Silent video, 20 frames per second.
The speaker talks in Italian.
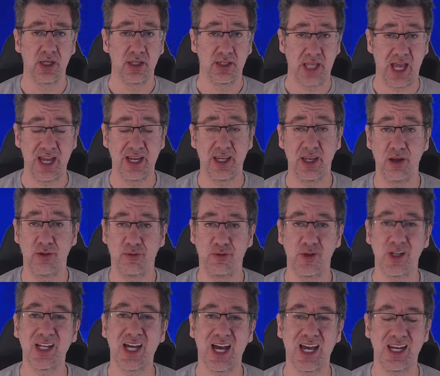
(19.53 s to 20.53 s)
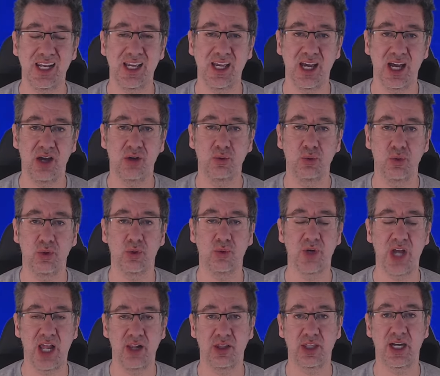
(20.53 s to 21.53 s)
anche nel finale ha avuto
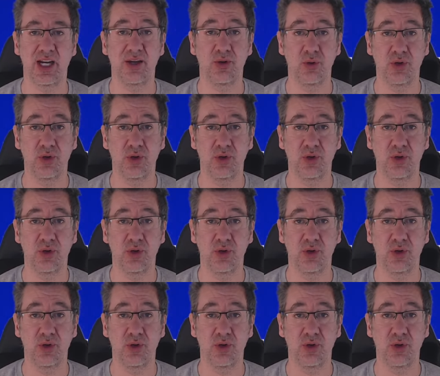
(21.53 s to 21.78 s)
un'altra